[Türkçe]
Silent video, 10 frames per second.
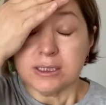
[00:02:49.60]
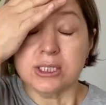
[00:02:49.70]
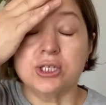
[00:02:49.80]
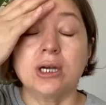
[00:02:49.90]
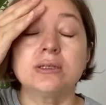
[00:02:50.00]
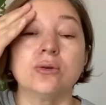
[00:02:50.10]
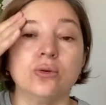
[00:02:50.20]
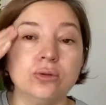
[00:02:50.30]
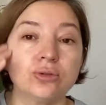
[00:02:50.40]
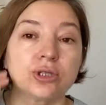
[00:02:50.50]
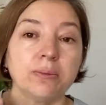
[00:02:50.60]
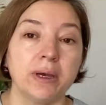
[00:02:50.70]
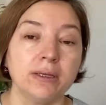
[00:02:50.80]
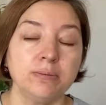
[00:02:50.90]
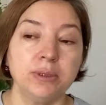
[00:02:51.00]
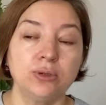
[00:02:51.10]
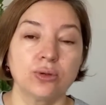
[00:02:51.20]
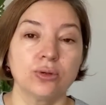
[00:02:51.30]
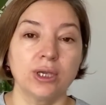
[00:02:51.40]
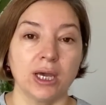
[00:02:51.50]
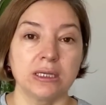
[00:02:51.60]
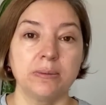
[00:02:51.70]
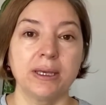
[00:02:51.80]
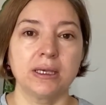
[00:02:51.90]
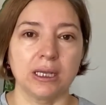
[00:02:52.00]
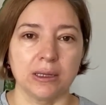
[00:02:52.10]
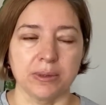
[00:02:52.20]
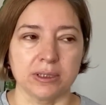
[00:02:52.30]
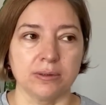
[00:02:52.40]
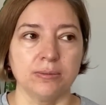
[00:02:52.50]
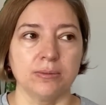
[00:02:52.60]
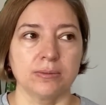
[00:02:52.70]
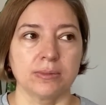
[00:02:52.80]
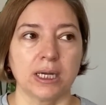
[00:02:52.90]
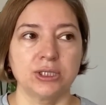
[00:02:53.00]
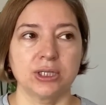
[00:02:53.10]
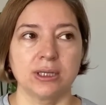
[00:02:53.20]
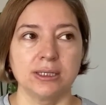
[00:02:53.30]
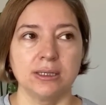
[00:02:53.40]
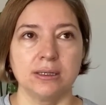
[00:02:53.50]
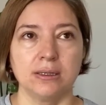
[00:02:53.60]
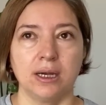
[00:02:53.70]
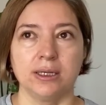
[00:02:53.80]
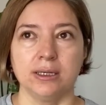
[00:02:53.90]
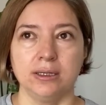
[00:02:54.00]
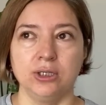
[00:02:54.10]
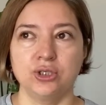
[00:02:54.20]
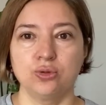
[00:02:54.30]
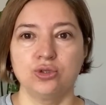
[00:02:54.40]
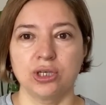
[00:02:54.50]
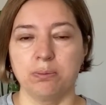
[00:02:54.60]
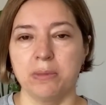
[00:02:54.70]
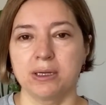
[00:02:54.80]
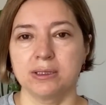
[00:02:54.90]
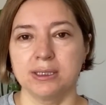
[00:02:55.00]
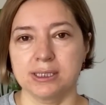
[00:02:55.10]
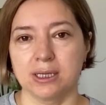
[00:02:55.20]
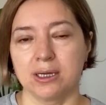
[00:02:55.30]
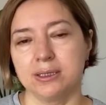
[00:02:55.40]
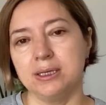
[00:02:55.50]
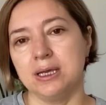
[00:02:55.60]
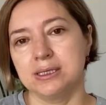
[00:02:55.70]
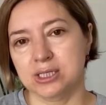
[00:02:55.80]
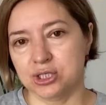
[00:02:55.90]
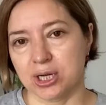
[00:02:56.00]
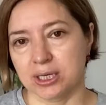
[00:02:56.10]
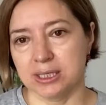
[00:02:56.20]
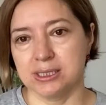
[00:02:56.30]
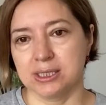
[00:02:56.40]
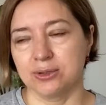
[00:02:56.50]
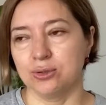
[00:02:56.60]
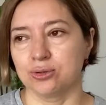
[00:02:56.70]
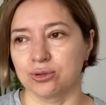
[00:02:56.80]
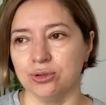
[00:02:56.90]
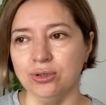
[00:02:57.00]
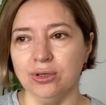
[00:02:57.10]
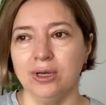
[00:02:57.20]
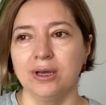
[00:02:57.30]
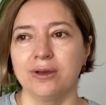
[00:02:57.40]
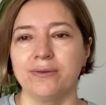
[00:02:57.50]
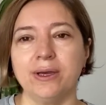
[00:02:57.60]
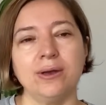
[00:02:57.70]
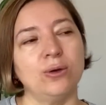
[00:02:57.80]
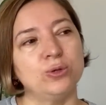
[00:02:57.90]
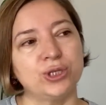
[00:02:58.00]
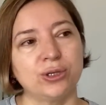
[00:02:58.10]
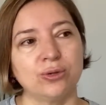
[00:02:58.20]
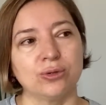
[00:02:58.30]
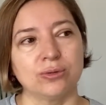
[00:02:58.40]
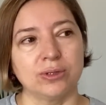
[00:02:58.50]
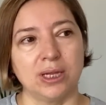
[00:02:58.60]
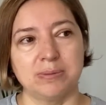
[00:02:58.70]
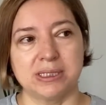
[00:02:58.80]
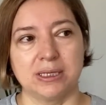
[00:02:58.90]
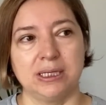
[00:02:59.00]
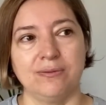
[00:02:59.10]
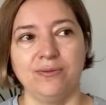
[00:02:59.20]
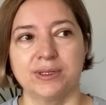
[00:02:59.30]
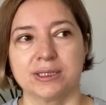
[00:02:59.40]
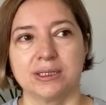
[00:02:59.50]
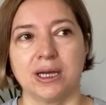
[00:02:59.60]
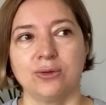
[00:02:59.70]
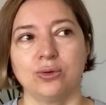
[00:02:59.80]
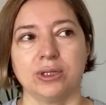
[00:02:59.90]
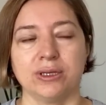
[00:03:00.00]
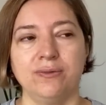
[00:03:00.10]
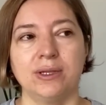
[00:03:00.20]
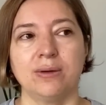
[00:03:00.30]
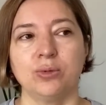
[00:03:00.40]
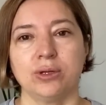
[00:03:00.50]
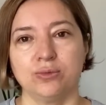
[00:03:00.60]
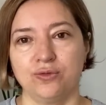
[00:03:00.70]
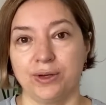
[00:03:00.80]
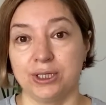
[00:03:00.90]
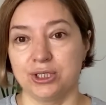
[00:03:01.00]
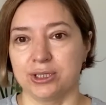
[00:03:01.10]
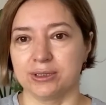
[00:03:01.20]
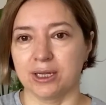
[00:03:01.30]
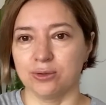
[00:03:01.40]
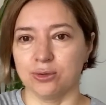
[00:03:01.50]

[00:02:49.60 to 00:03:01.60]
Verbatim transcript: sıcak da olunca ben bir türlü kendime gelemedim. Gerçekten hani iş güç yapmaktan ziyade sıcak insanı yoruyor. Ve önceki gün temizlediğim fırından dolayı falan böyle mutfak işlerinden